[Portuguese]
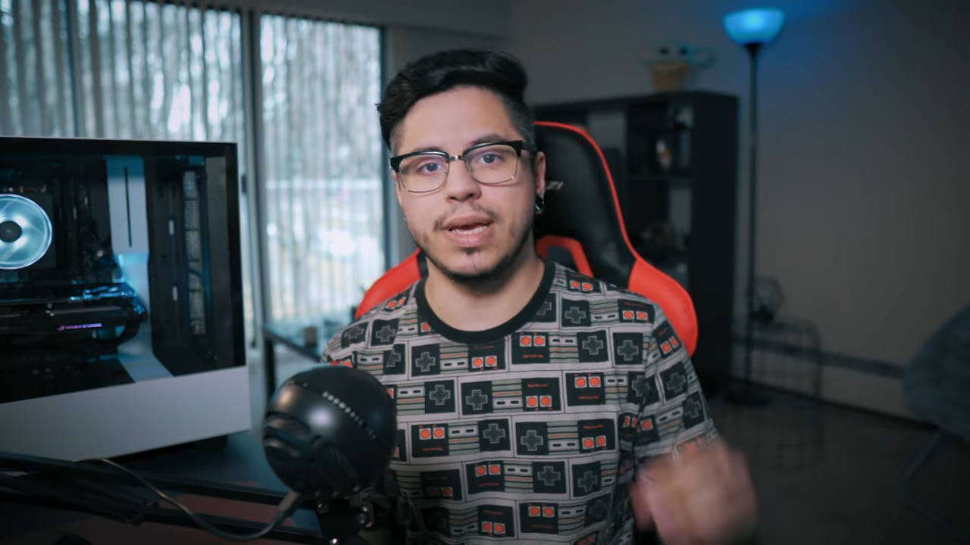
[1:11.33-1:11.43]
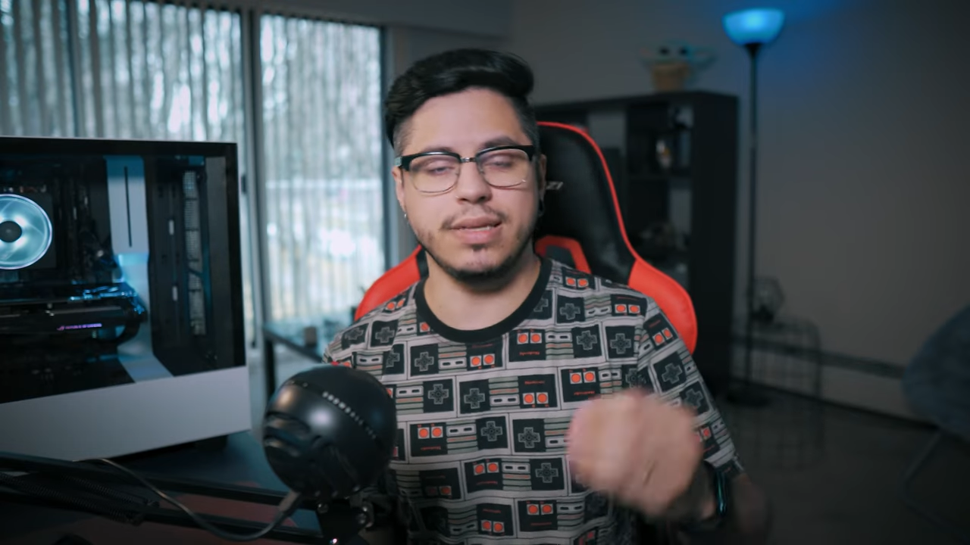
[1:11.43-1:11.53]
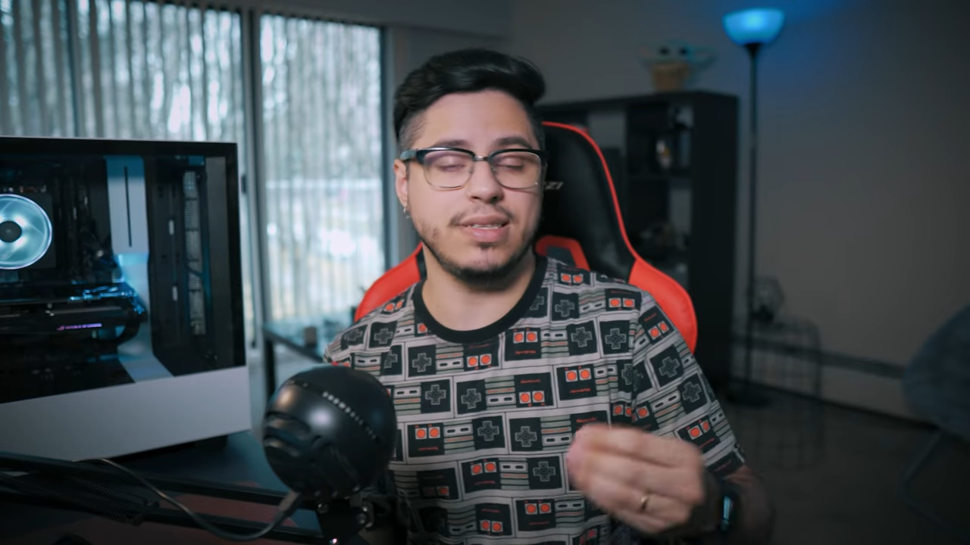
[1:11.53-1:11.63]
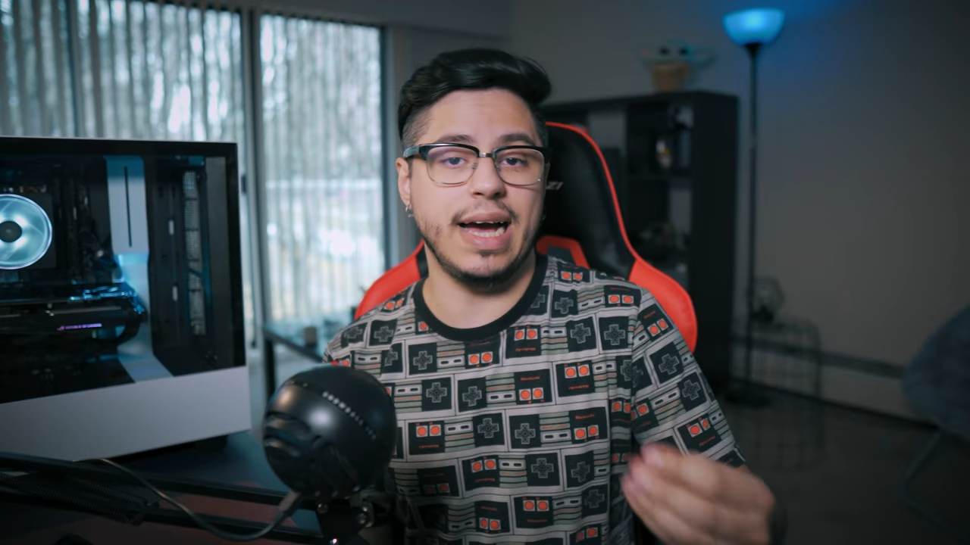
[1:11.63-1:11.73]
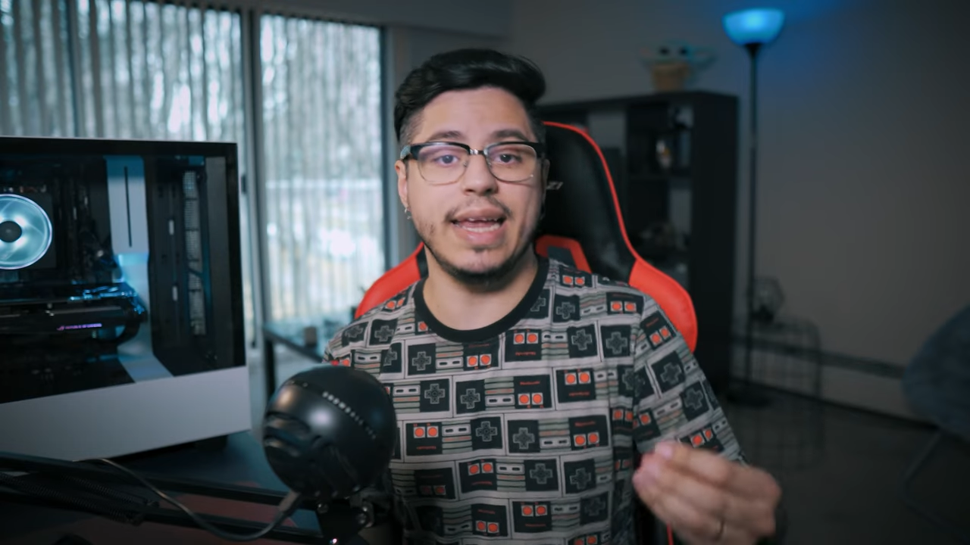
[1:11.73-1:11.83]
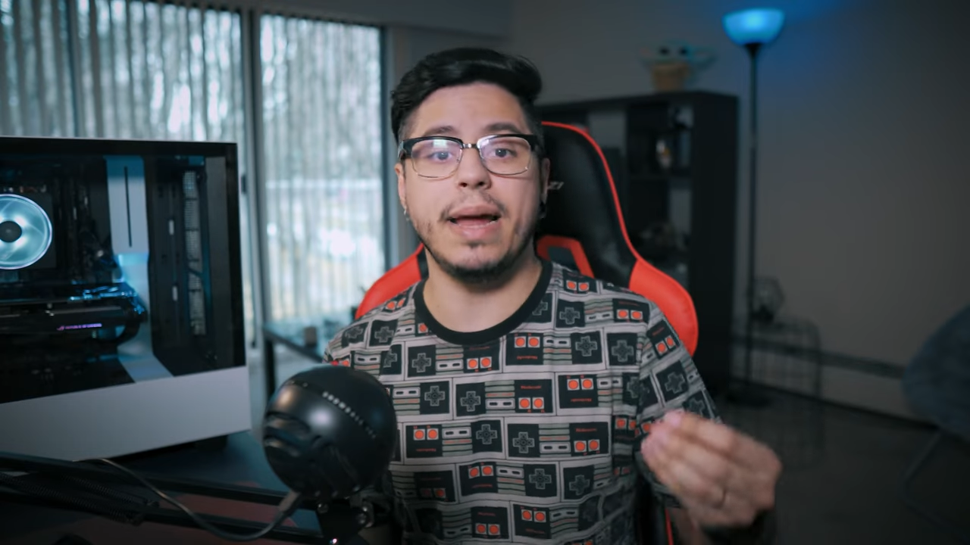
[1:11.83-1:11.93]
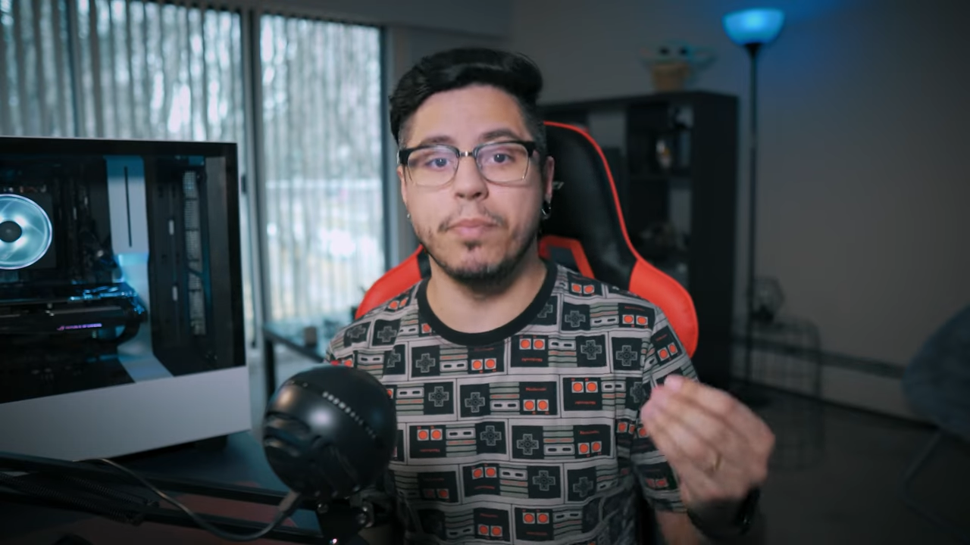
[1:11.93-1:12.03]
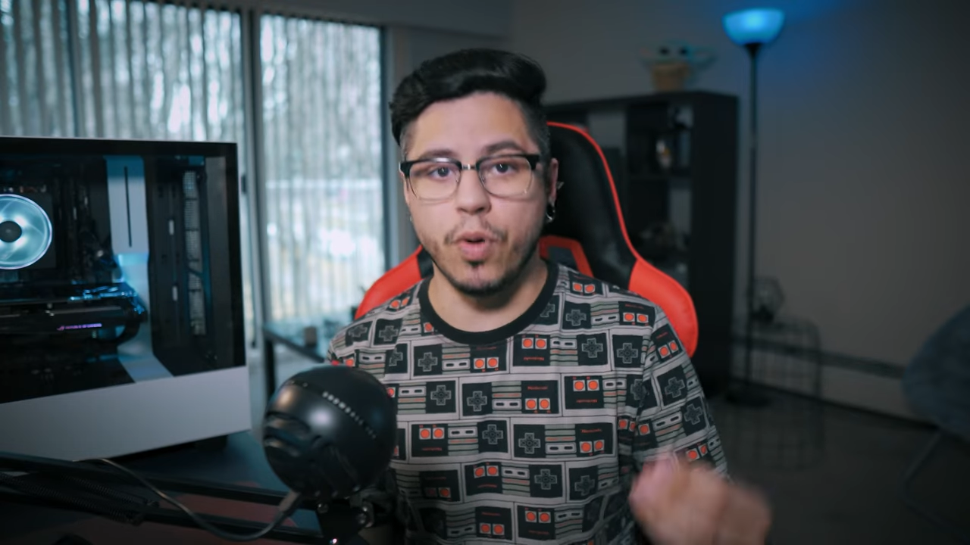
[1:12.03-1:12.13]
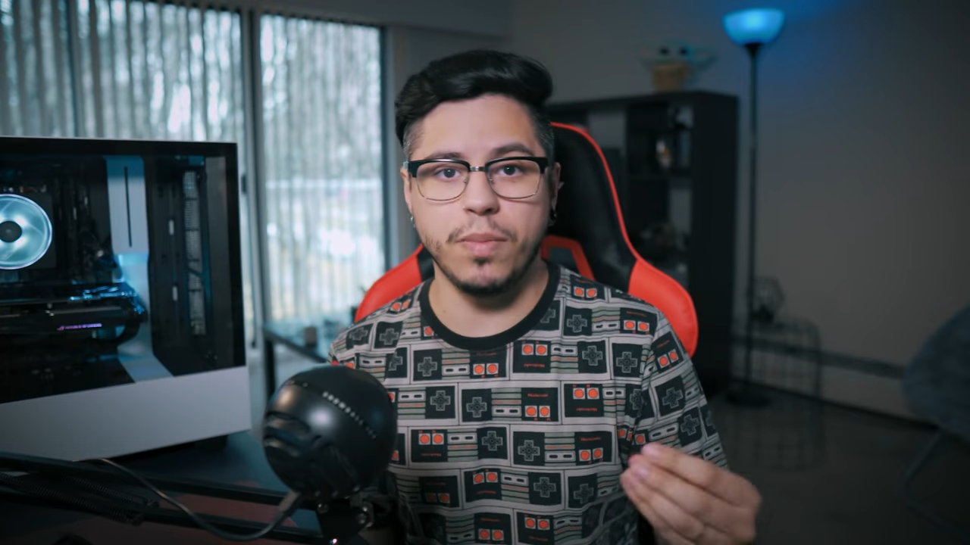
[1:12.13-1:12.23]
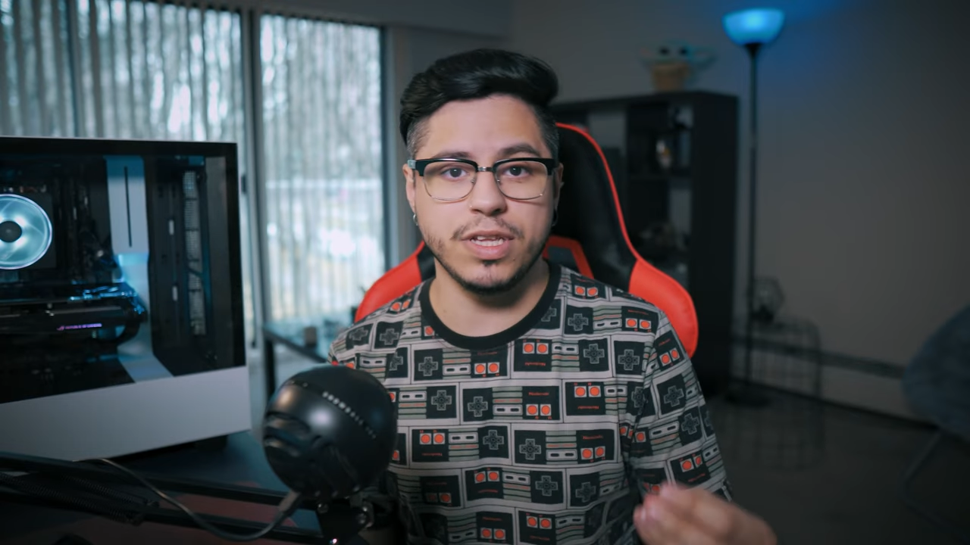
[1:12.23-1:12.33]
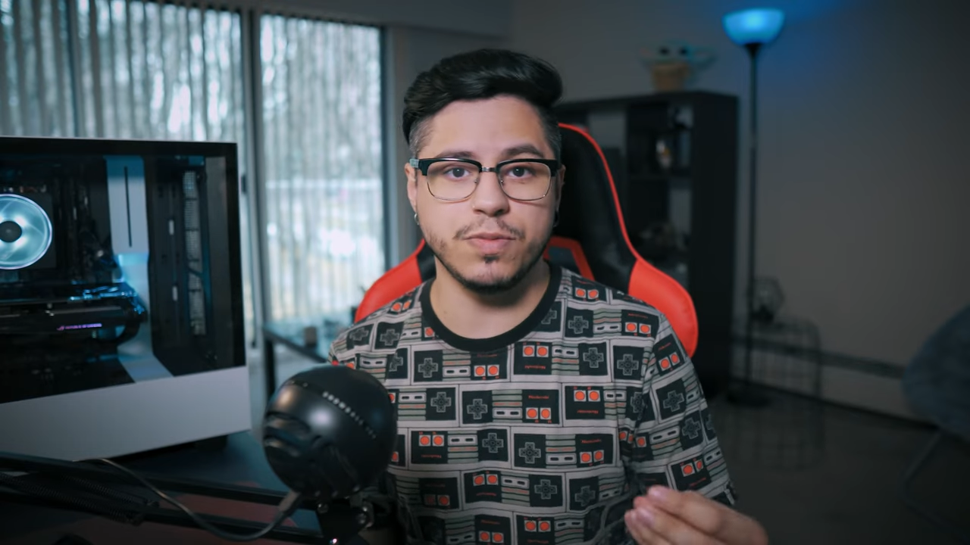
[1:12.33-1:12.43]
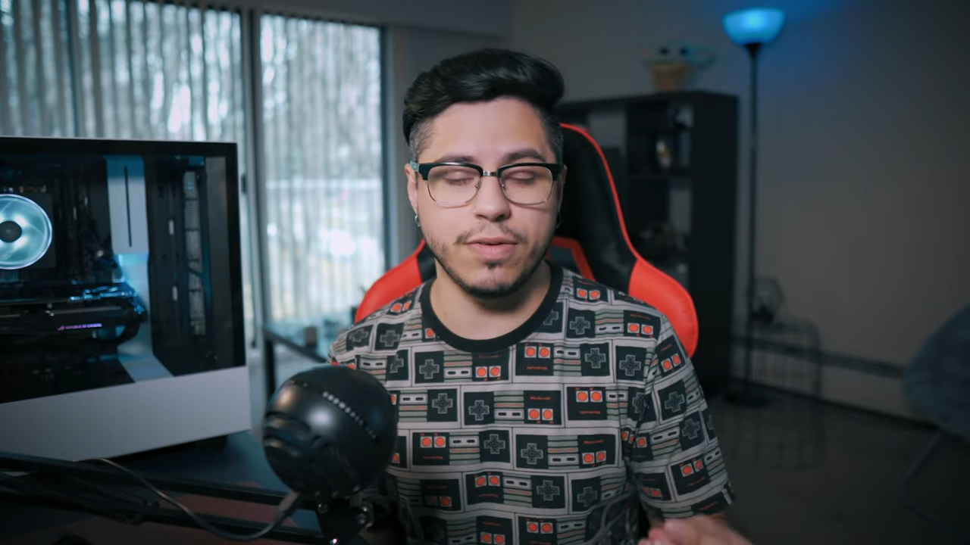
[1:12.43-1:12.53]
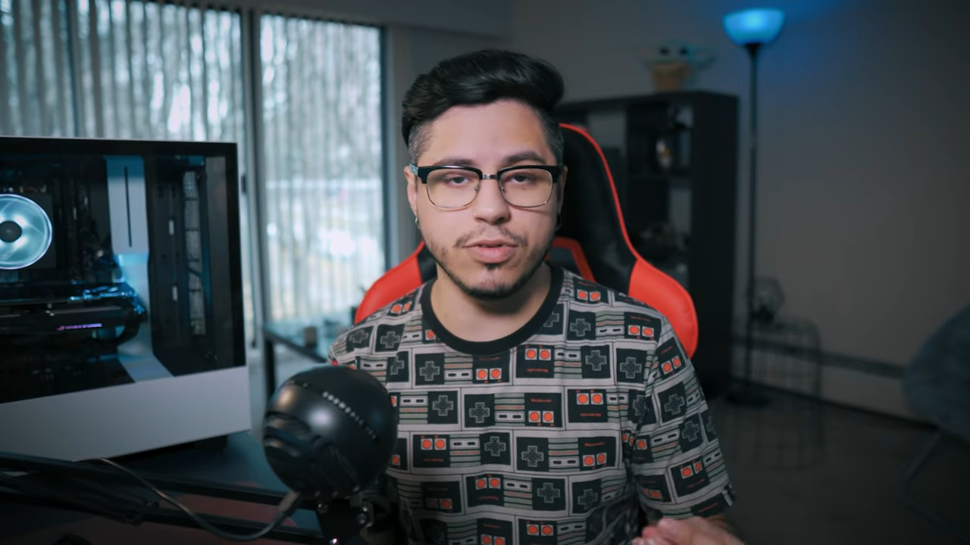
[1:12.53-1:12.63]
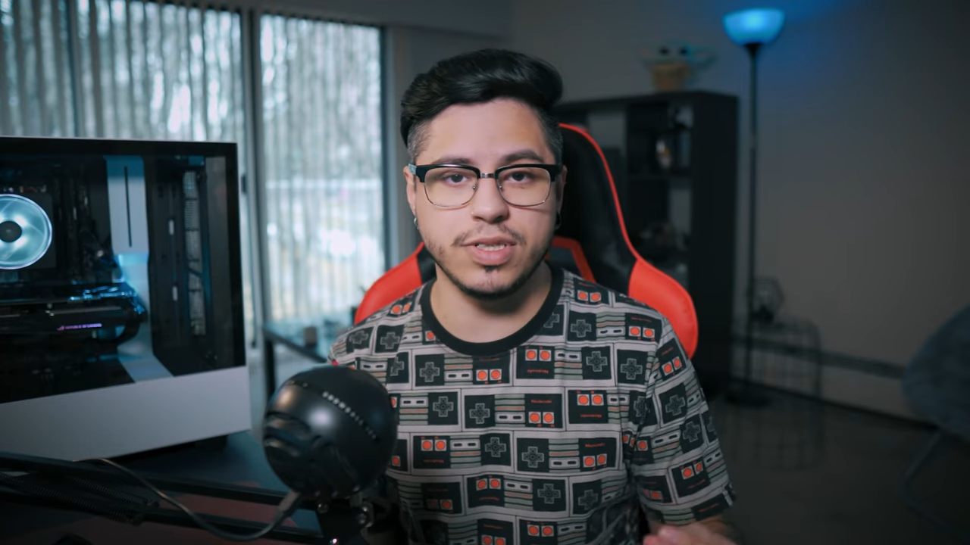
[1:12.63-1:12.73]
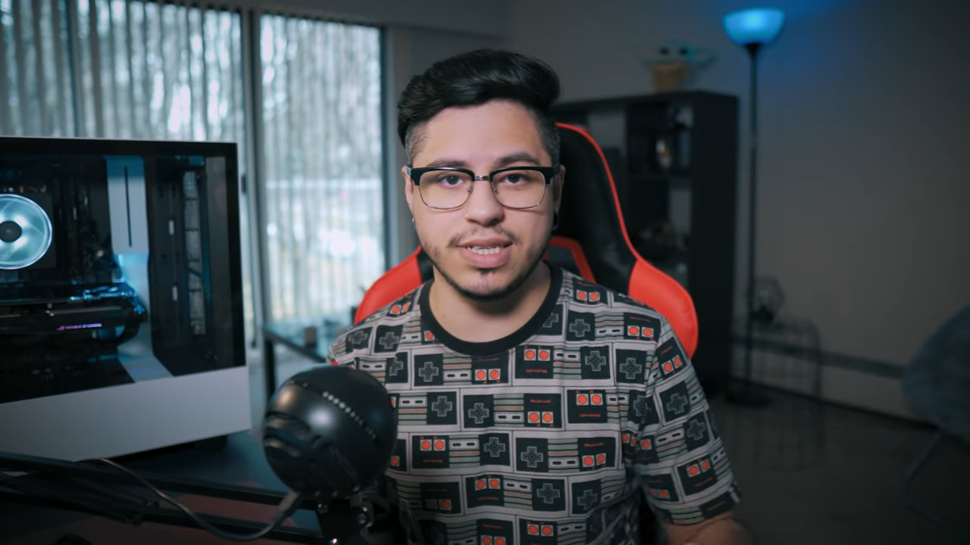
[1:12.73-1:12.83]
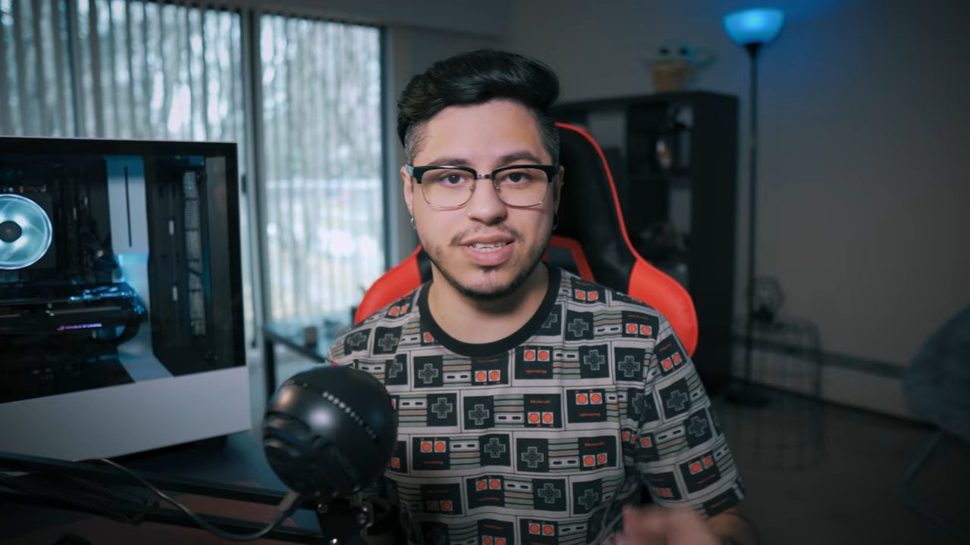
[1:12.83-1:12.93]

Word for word: e se a área é boa mesmo para você,